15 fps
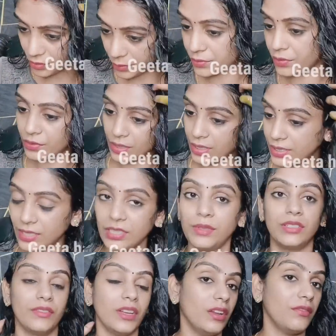చాలా ఫాస్ట్గా
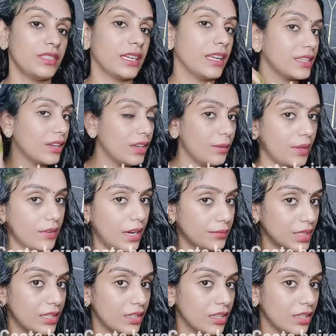గ్రోత్ అవుతుందన్నమాట